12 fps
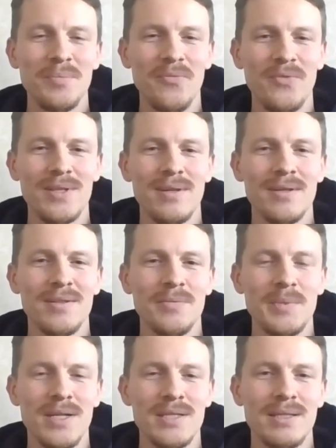Вы, наверное,
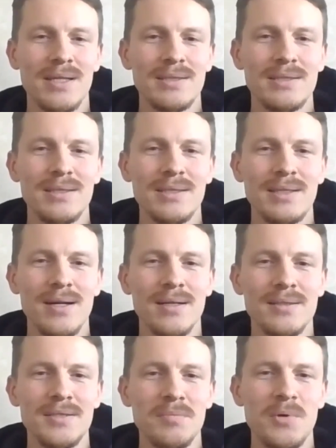меня знаете
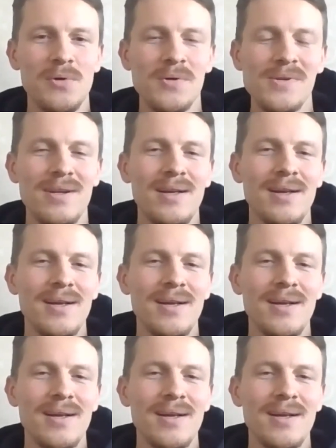как Димку.